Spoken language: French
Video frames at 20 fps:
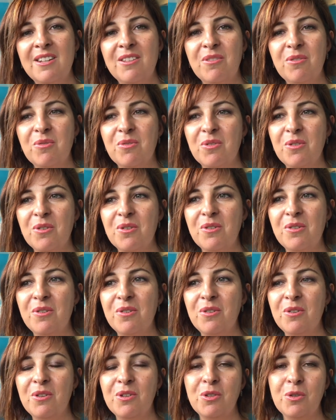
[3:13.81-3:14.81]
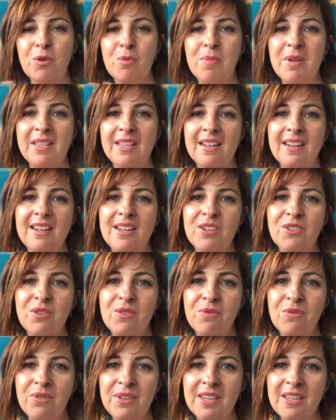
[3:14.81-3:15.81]
Donc ce matin, la jeune
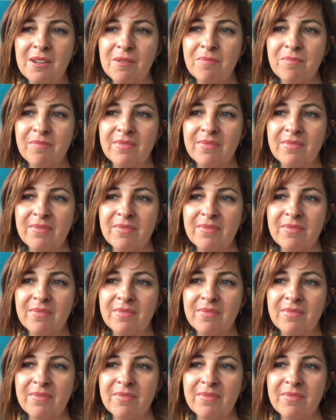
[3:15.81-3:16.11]
fille,